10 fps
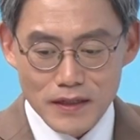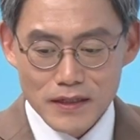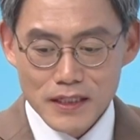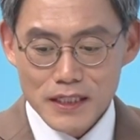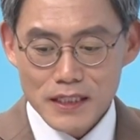
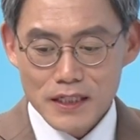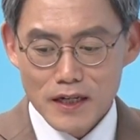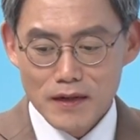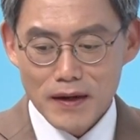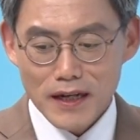그
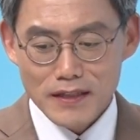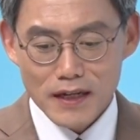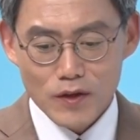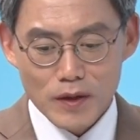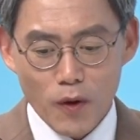시절만
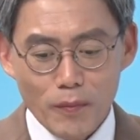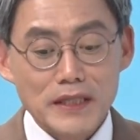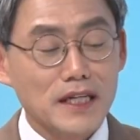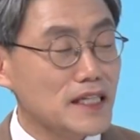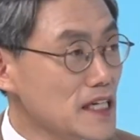하더라도
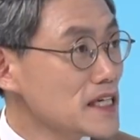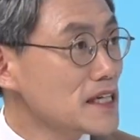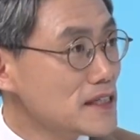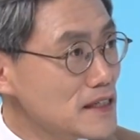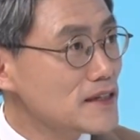폭발적인
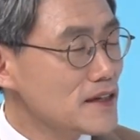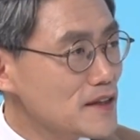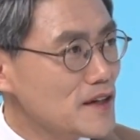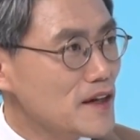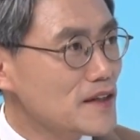인기를
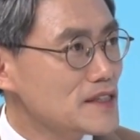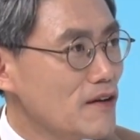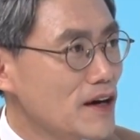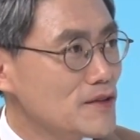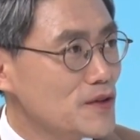끌었던 네, 어떤 네.
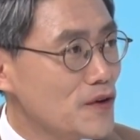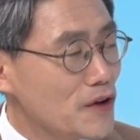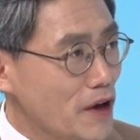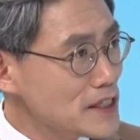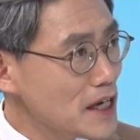상황이군요.
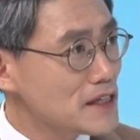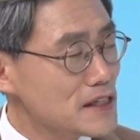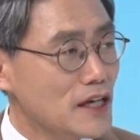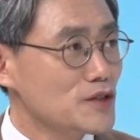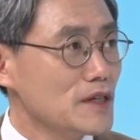굉장히
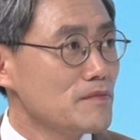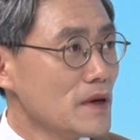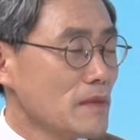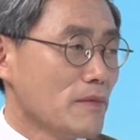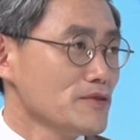
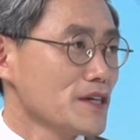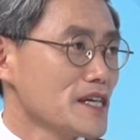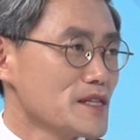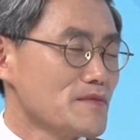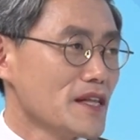스케줄이
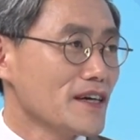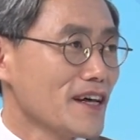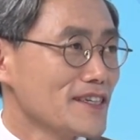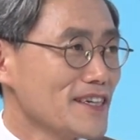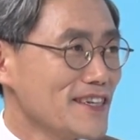바쁘셨겠습니다. 그
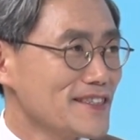당시에.